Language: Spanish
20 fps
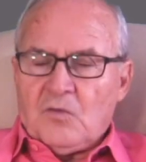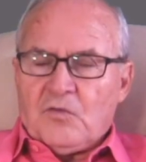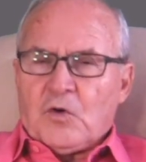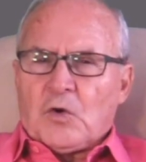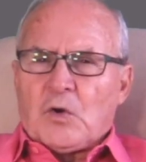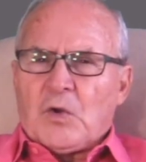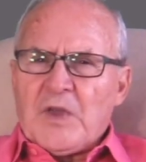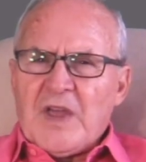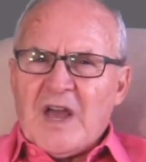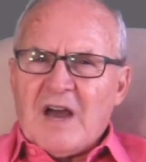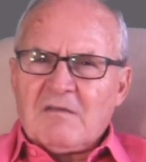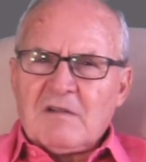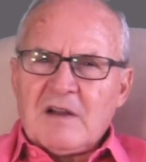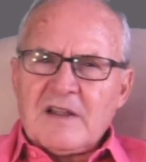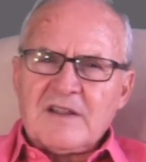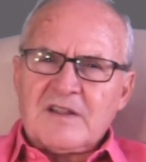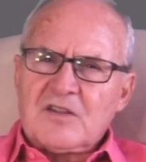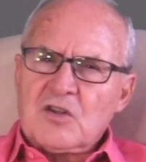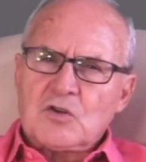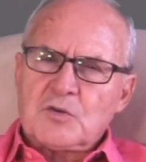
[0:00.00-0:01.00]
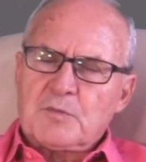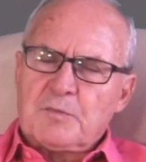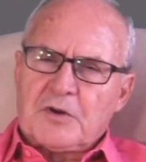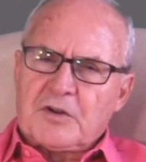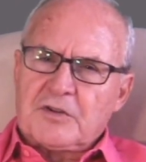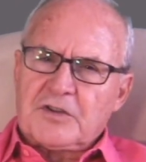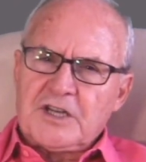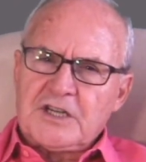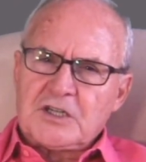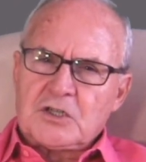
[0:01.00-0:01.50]
Freud habla de dos
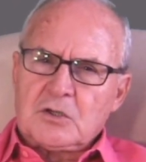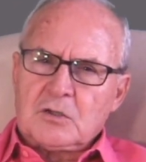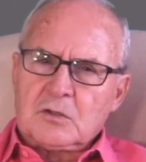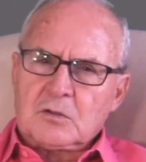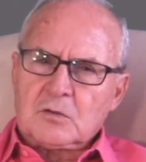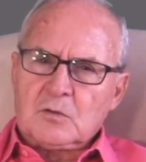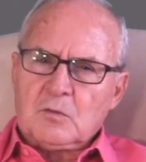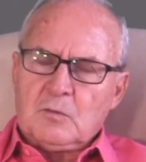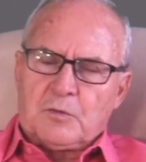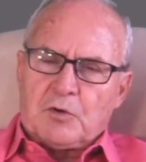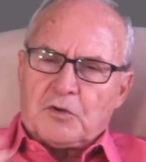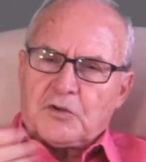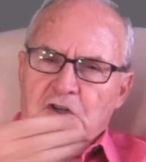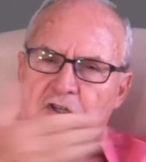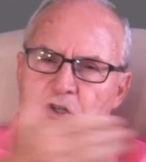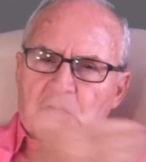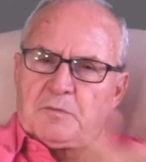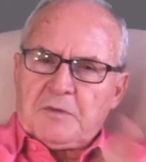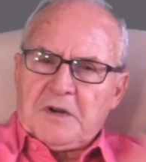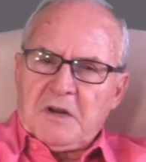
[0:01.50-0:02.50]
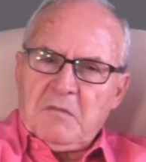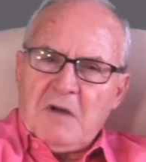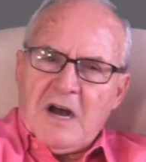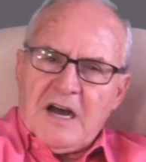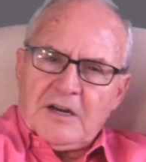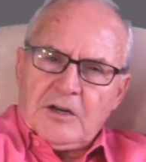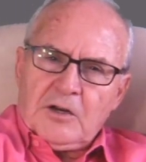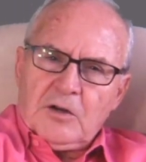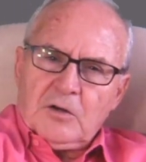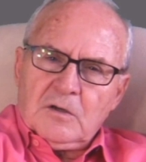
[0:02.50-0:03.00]
procesos, un proceso
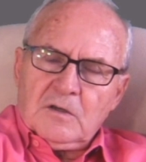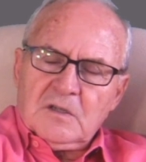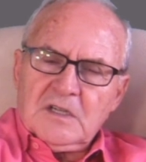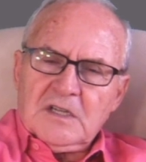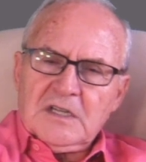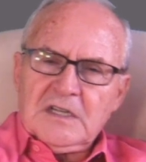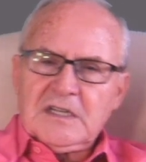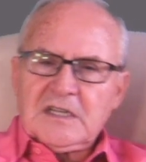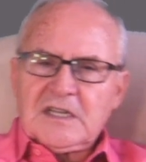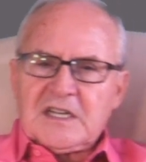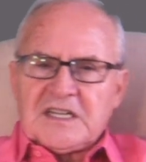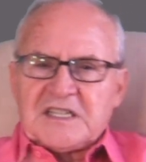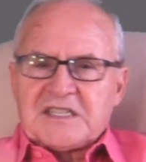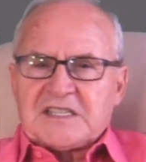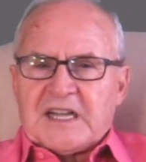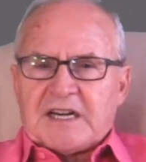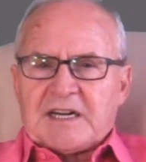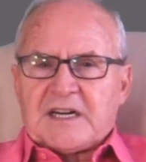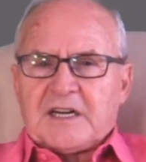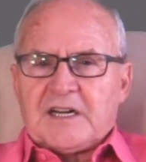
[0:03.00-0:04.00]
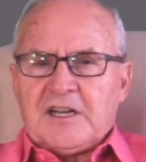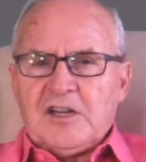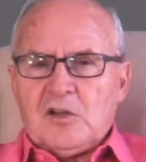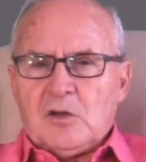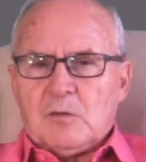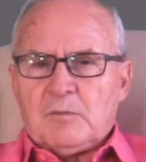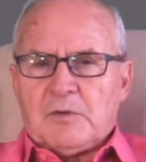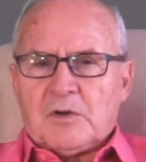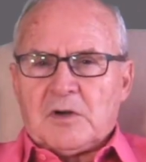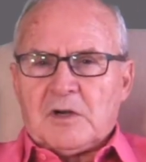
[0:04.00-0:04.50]
primario que está
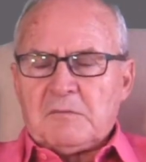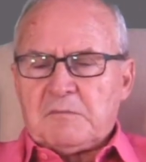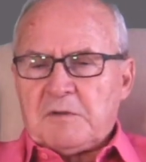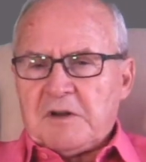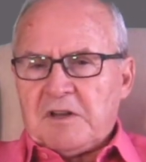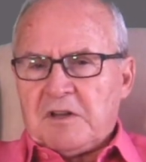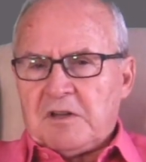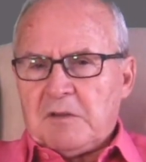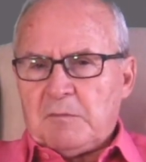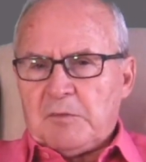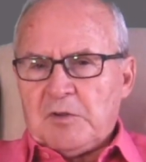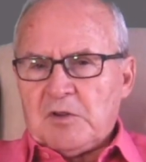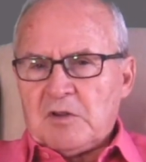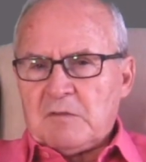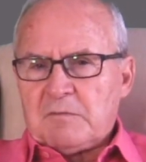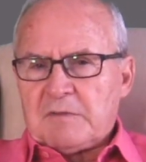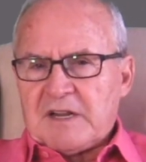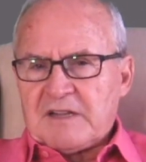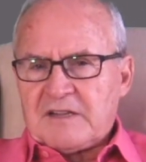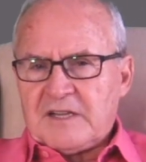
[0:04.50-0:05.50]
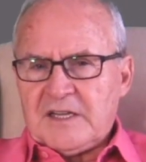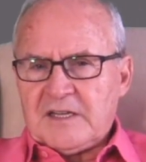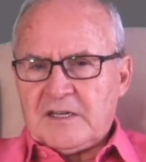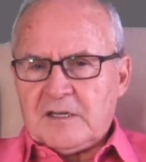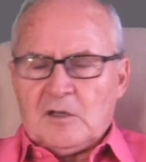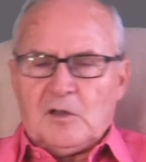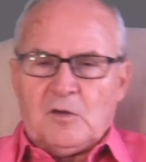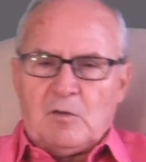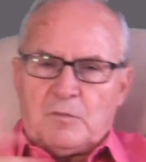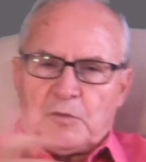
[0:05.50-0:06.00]
regido por el principio de
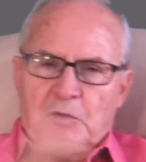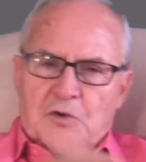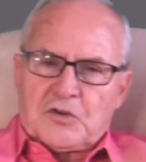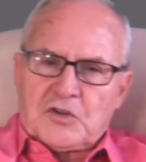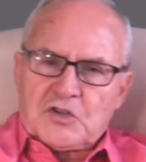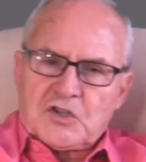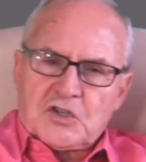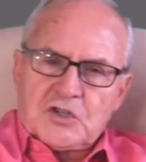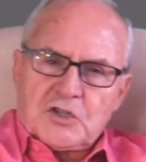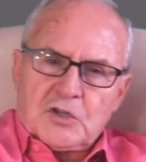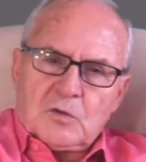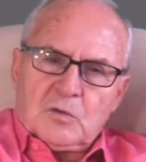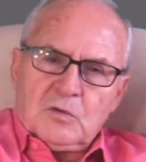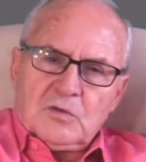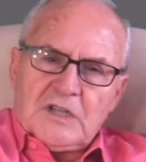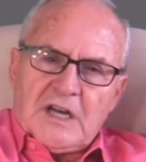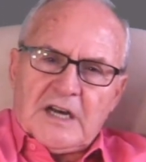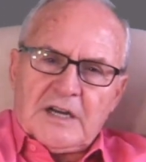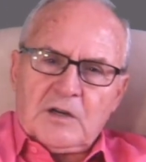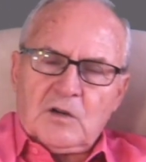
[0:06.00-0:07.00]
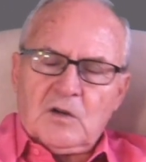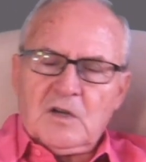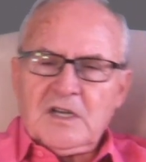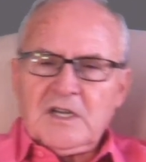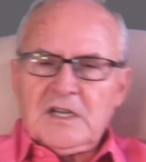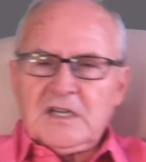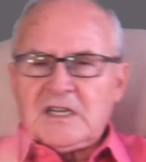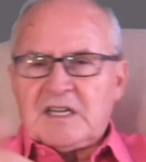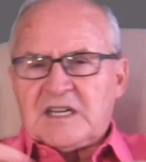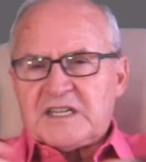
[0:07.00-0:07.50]
placer y un proceso secundario
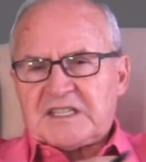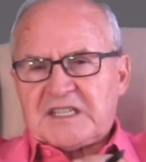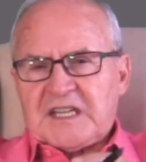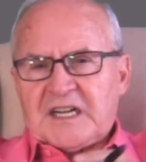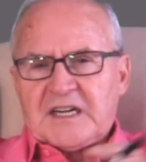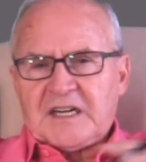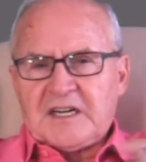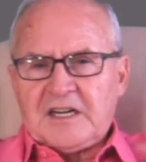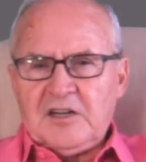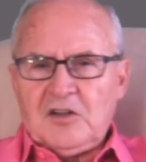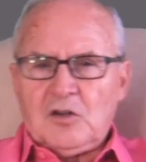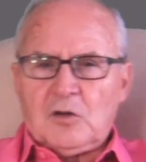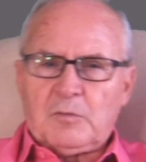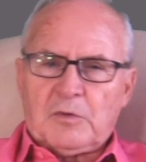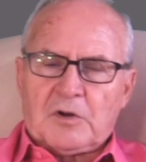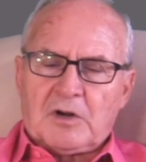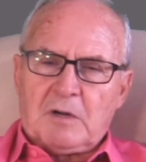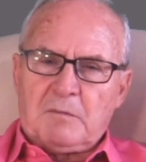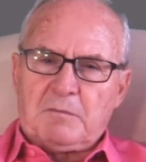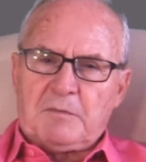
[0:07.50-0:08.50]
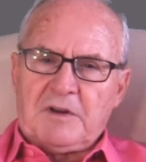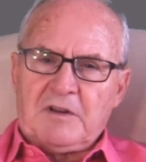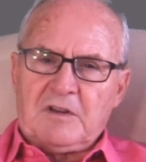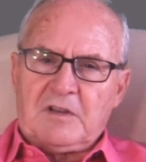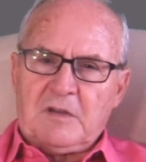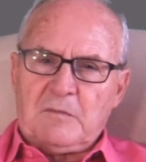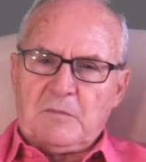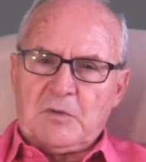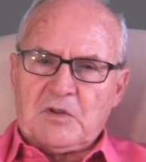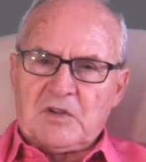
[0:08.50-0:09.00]
que está regido por el
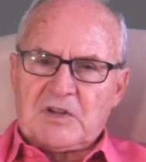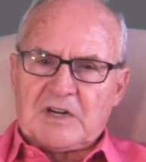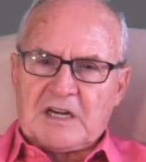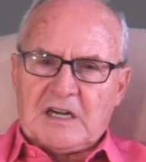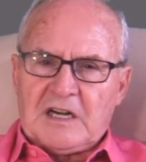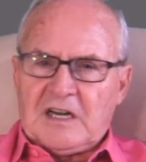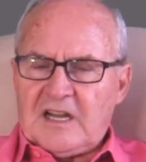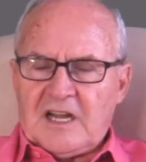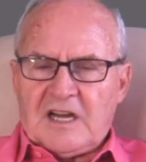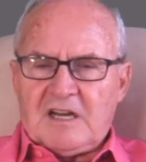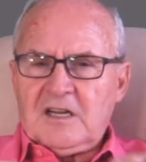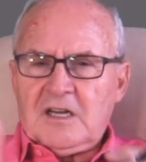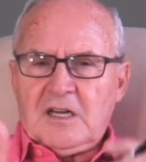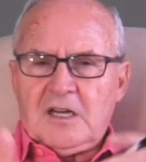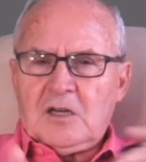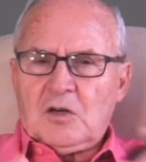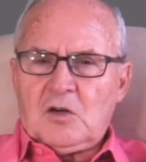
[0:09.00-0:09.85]
principio de realidad.